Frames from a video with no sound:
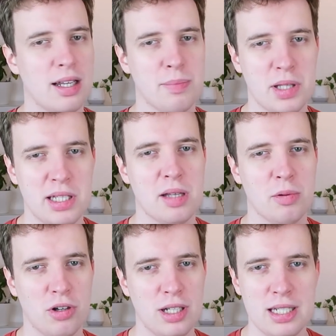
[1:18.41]
Das passiert zum
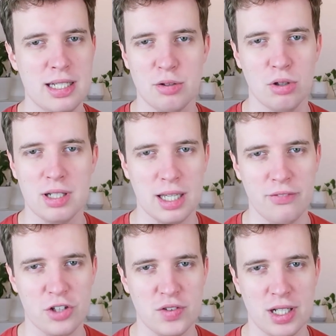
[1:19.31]
Glück nicht, der hat irgendeinen Ring
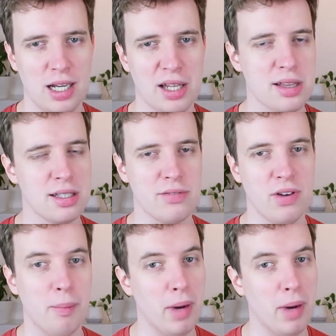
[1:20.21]
verschwinden lassen, es war